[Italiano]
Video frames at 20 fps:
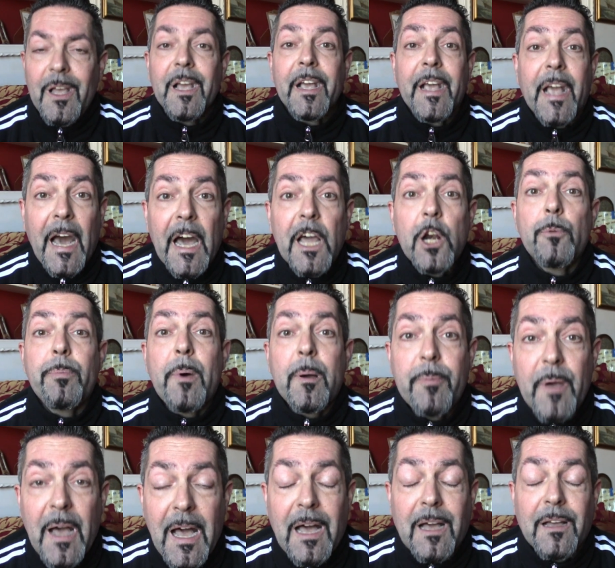Caro
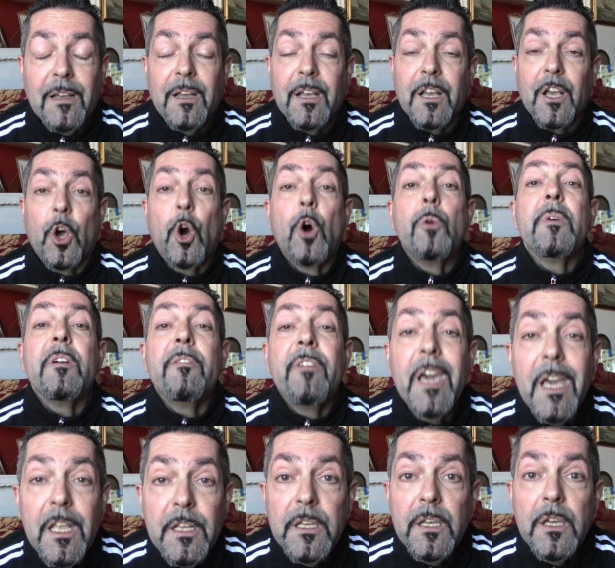papà, come
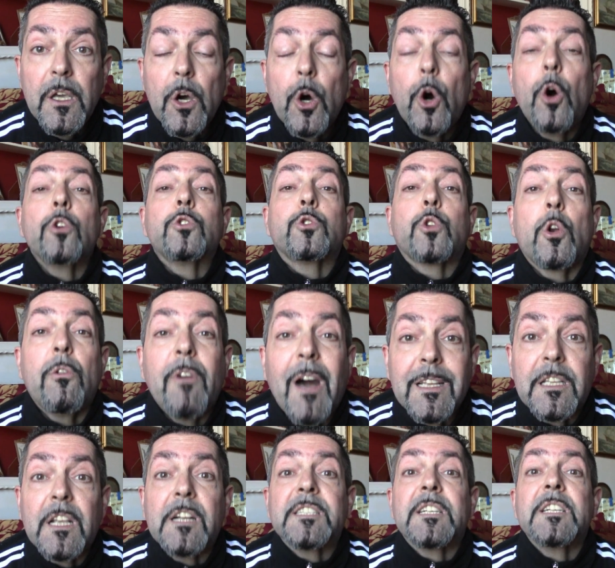vedi ho
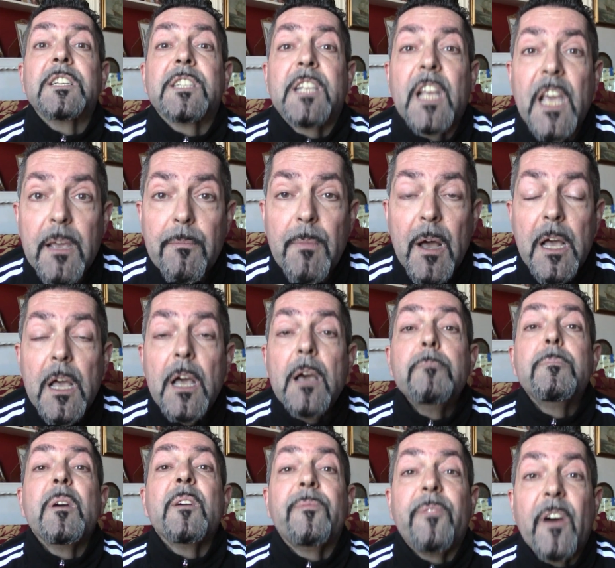trovato il sistema
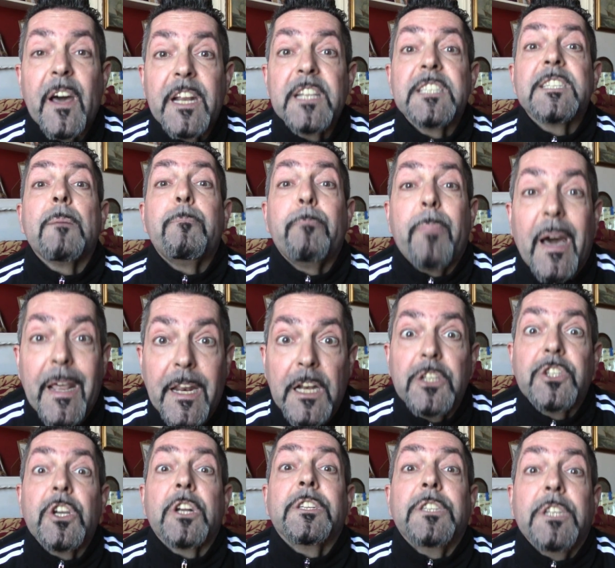per fare zappare il
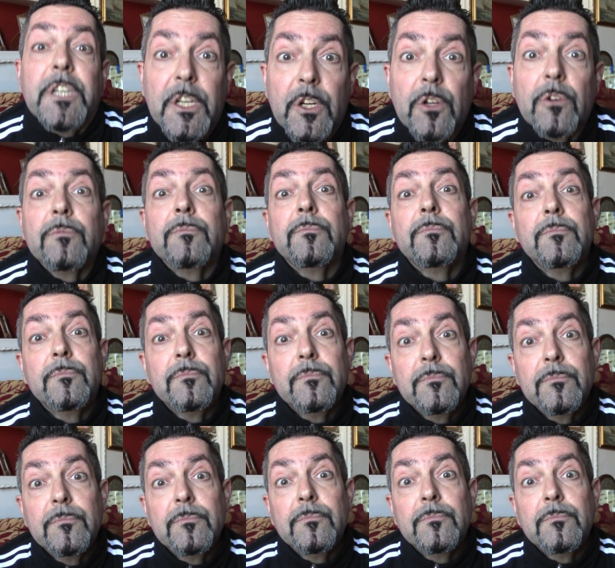giardino.